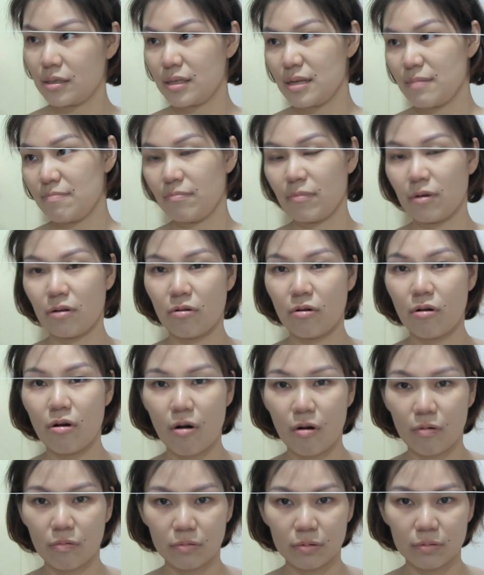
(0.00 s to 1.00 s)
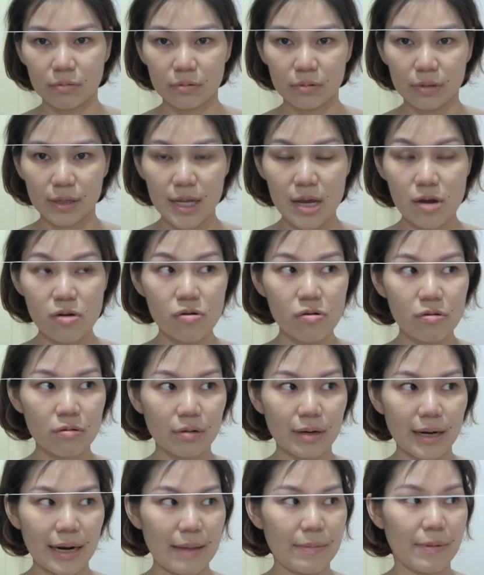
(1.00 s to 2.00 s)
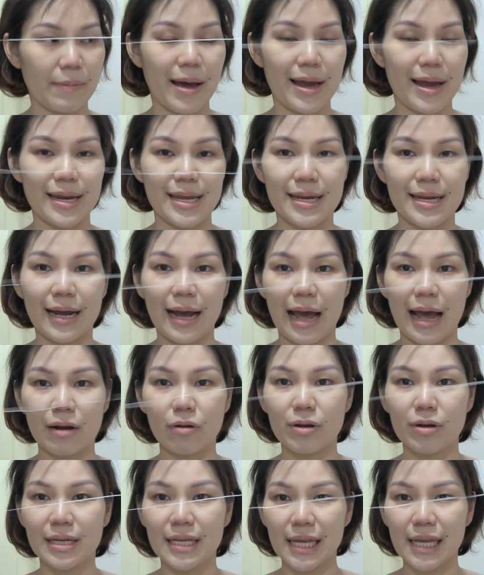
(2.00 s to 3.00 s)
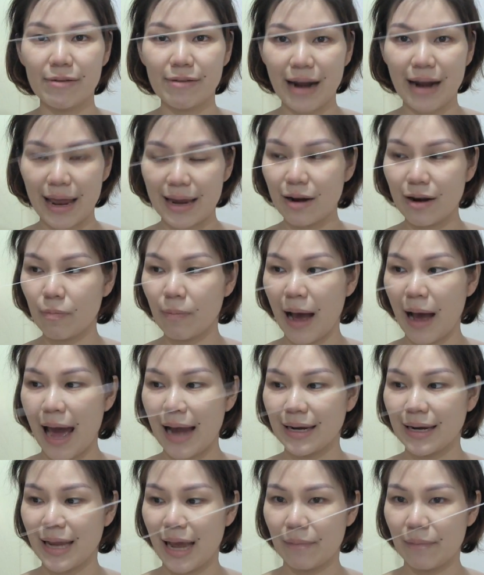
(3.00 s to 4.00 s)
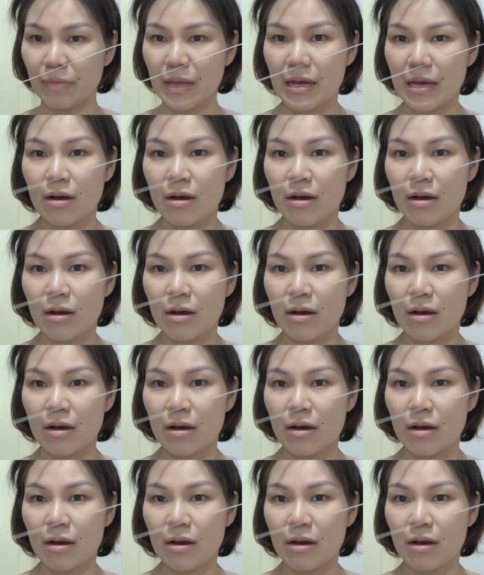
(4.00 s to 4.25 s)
สิบหกนิ้วอะไรประมาณนี้นะคะ โดยที่เวลาที่เราพันเนี่ย